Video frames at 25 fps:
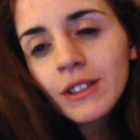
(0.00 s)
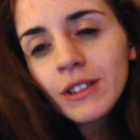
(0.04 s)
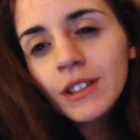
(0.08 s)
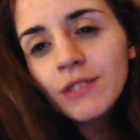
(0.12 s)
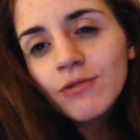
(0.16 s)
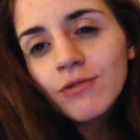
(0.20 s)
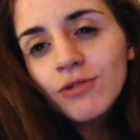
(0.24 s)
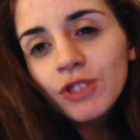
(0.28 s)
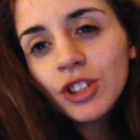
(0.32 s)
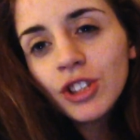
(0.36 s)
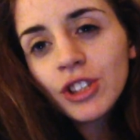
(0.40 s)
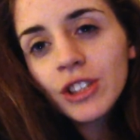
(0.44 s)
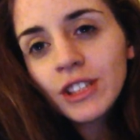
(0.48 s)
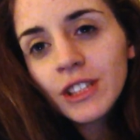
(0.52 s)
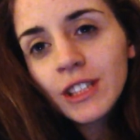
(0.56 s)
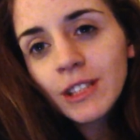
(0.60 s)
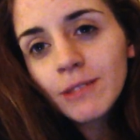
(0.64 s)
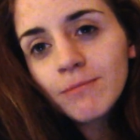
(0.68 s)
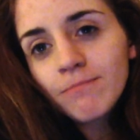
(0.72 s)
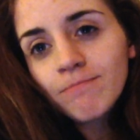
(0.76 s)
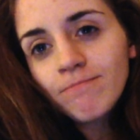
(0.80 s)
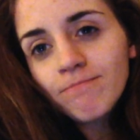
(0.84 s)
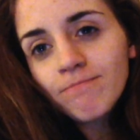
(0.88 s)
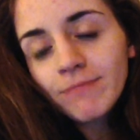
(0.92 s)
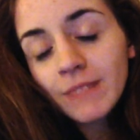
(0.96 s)
i
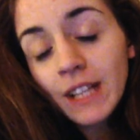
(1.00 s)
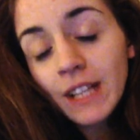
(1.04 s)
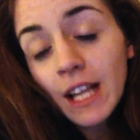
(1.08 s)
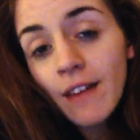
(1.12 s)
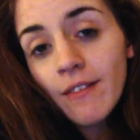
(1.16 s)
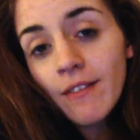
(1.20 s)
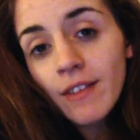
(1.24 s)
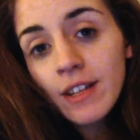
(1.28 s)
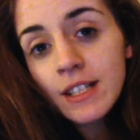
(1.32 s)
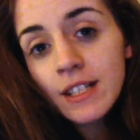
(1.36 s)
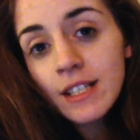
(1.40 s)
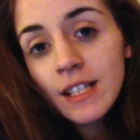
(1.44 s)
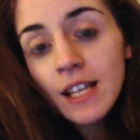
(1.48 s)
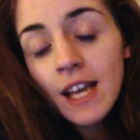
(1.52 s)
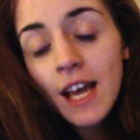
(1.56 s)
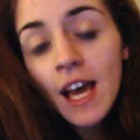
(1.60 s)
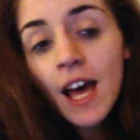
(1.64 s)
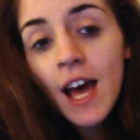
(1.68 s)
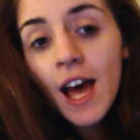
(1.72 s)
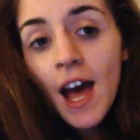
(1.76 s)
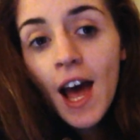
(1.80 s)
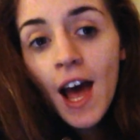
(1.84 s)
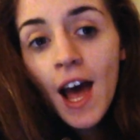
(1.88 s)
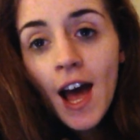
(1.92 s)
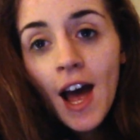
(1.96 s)
wszystkim dla Was,
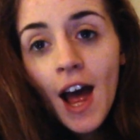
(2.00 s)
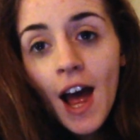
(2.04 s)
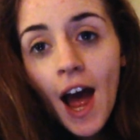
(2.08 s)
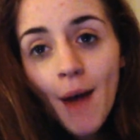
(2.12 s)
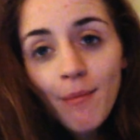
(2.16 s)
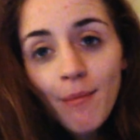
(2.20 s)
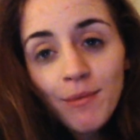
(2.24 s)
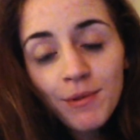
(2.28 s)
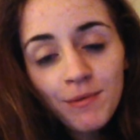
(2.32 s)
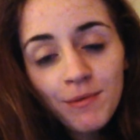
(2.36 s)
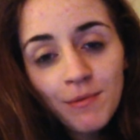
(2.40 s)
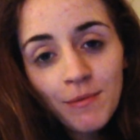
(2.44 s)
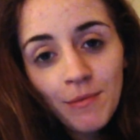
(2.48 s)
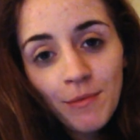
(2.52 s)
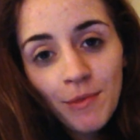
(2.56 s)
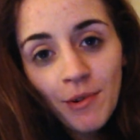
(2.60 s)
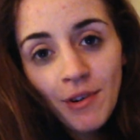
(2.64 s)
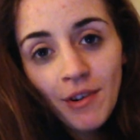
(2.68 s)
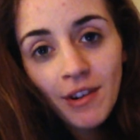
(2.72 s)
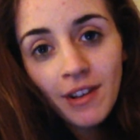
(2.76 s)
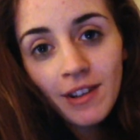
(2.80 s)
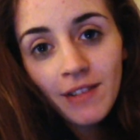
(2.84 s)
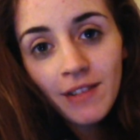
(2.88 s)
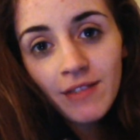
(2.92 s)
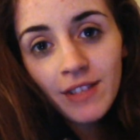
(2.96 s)
abyśmy
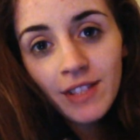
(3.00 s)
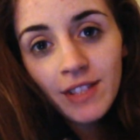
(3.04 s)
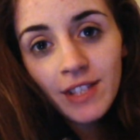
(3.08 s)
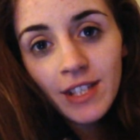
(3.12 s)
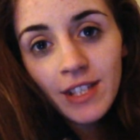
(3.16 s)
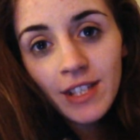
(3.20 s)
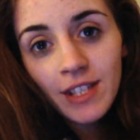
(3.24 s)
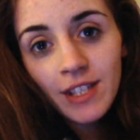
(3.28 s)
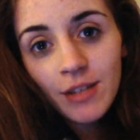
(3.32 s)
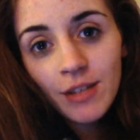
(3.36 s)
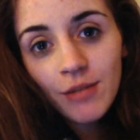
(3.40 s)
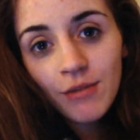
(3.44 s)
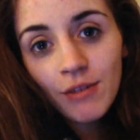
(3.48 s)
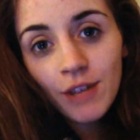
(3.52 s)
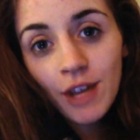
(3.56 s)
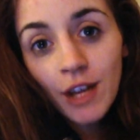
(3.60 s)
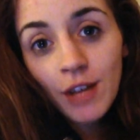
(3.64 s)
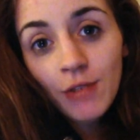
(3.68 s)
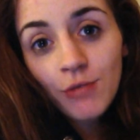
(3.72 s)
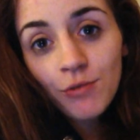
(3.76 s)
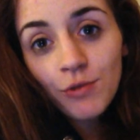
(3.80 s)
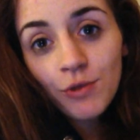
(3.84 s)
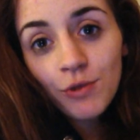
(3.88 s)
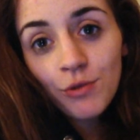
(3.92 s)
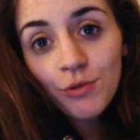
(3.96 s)
mogli widzieć się tutaj
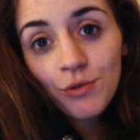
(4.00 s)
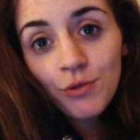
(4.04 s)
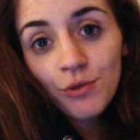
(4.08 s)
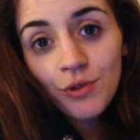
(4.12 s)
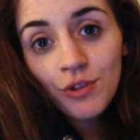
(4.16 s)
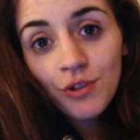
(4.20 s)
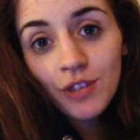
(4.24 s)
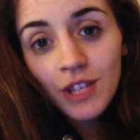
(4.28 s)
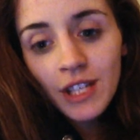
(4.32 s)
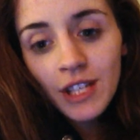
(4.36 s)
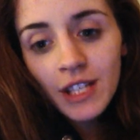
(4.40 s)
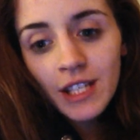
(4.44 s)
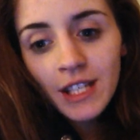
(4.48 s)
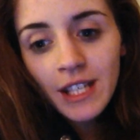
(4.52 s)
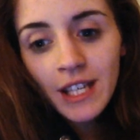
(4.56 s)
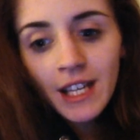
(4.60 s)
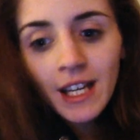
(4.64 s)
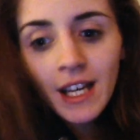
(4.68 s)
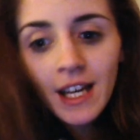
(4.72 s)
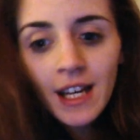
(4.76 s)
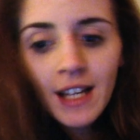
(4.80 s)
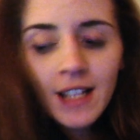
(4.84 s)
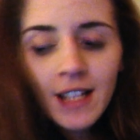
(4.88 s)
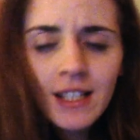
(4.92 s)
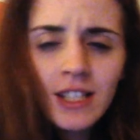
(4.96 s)
dużo, dużo częściej,
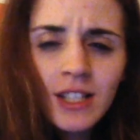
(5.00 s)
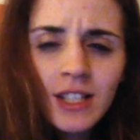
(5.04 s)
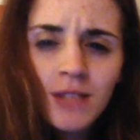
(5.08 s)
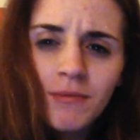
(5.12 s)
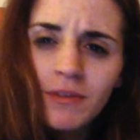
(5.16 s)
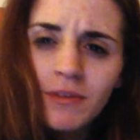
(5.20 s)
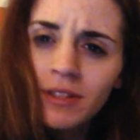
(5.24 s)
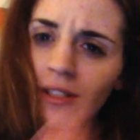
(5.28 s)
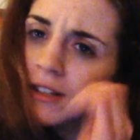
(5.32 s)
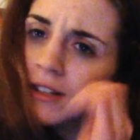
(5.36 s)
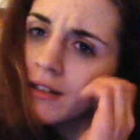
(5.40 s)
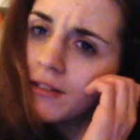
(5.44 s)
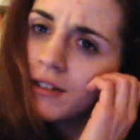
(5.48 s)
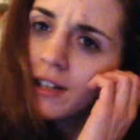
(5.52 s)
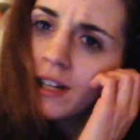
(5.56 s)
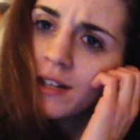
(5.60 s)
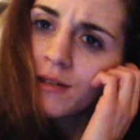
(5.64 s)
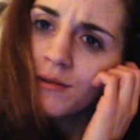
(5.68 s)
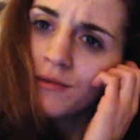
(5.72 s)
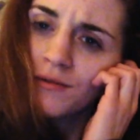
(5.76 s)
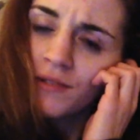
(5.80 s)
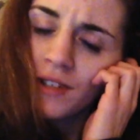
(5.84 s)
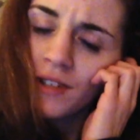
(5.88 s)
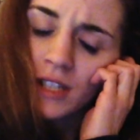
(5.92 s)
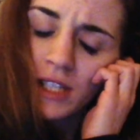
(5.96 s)
ale chcę, żebyście od
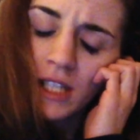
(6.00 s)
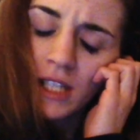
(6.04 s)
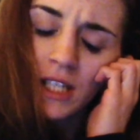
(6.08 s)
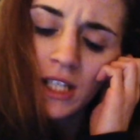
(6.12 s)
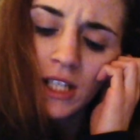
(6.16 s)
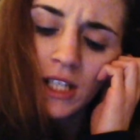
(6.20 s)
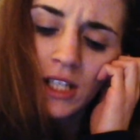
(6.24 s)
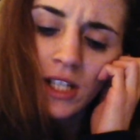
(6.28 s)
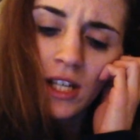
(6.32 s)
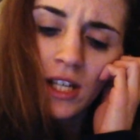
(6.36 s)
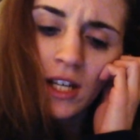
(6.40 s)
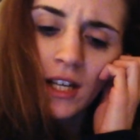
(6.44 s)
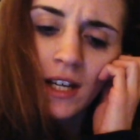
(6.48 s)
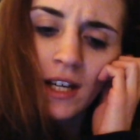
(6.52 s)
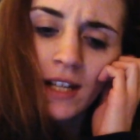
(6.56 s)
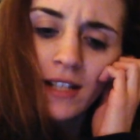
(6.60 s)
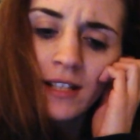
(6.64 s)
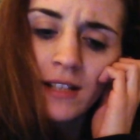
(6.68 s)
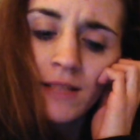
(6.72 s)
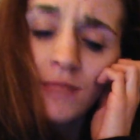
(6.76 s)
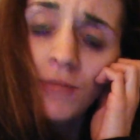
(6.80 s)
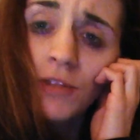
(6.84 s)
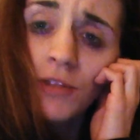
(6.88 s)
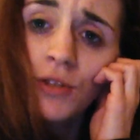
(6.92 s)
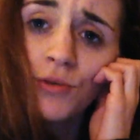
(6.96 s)
razu wiedzieli, że ja
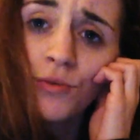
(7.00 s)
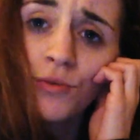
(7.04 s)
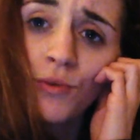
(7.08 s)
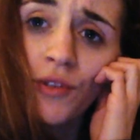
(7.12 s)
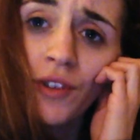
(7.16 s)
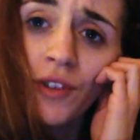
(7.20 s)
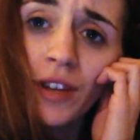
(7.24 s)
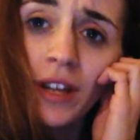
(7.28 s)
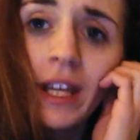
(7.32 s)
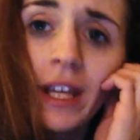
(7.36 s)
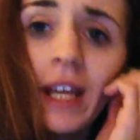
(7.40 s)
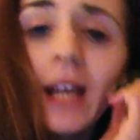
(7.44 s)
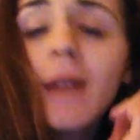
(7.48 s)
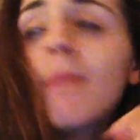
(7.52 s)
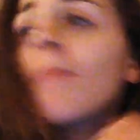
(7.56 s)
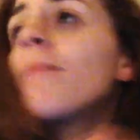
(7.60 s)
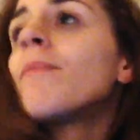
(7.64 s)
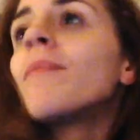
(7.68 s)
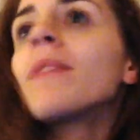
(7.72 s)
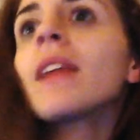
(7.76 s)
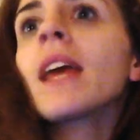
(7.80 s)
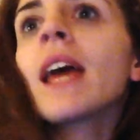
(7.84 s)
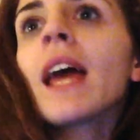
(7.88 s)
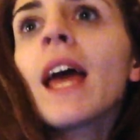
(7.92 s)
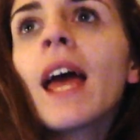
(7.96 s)
jestem też człowiekiem.
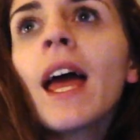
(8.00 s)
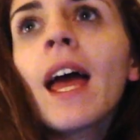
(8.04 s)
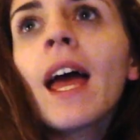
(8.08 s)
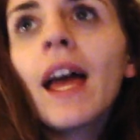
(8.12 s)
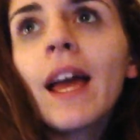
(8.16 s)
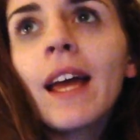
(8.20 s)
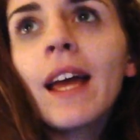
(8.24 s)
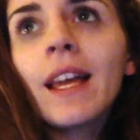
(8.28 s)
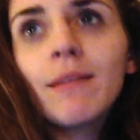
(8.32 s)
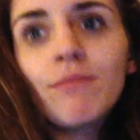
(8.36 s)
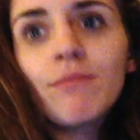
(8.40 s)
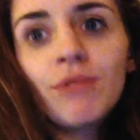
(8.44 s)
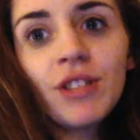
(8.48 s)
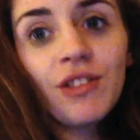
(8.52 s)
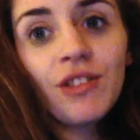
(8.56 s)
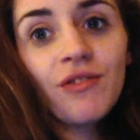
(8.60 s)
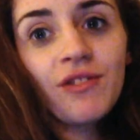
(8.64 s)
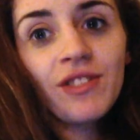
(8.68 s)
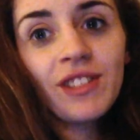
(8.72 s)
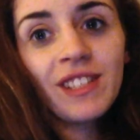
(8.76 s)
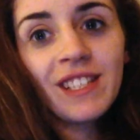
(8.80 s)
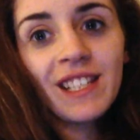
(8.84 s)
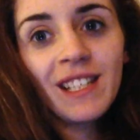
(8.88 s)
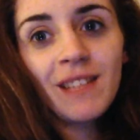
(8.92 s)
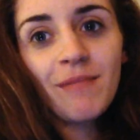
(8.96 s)
Przede
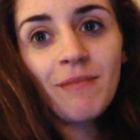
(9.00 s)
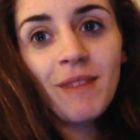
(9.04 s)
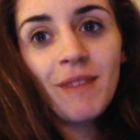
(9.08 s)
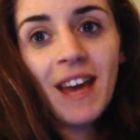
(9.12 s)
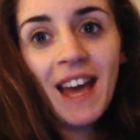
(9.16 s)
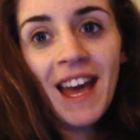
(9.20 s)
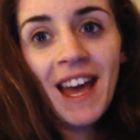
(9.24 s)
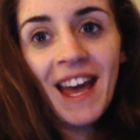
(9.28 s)
wszystkim